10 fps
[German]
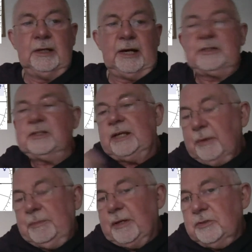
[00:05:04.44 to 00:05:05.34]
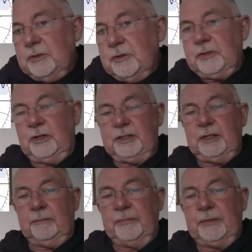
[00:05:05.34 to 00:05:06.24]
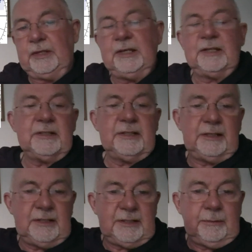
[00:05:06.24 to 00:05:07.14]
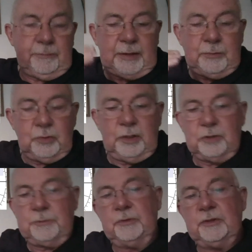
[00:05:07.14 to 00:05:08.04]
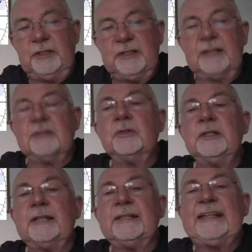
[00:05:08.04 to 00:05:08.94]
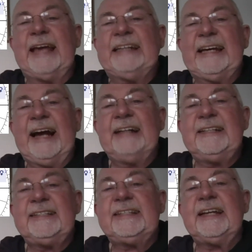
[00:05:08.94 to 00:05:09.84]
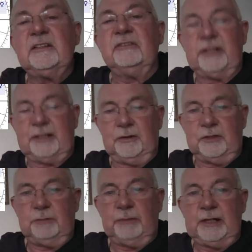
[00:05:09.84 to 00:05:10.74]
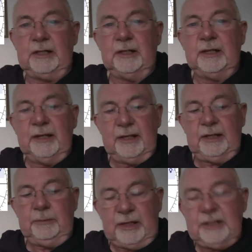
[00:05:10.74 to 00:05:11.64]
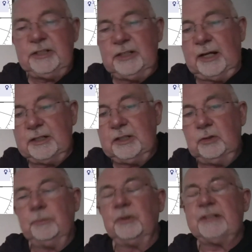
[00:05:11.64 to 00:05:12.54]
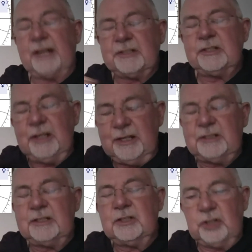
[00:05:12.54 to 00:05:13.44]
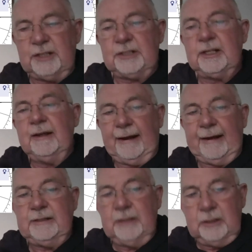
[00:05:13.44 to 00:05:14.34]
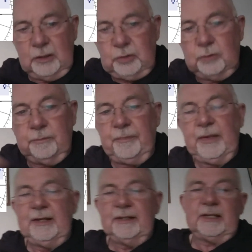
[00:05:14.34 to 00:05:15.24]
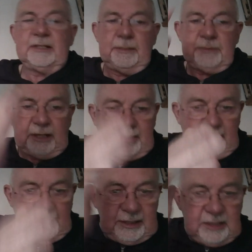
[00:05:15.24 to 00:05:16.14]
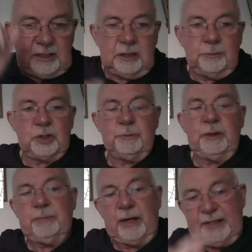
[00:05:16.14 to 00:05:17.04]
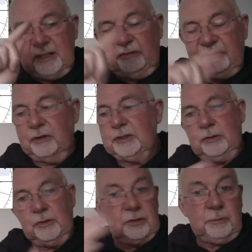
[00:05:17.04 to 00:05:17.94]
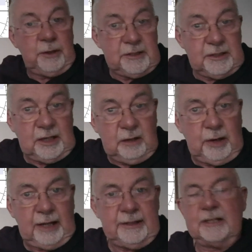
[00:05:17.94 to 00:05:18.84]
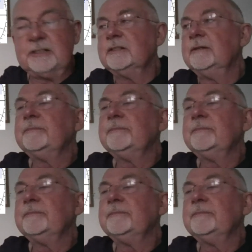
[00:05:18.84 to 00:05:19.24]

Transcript: Also es gibt immer so eine und solche. Hier ist es ja dieser, bei Uranus Pluto, dieser sogenannte generalisierte Vertrauensmangel in den männlichen Archetyp und das ist schlicht ein Irrtum. Deshalb sagt hier dieses Geburtsbild bei dieser Frau, die Lösungswege sind ja immer anders,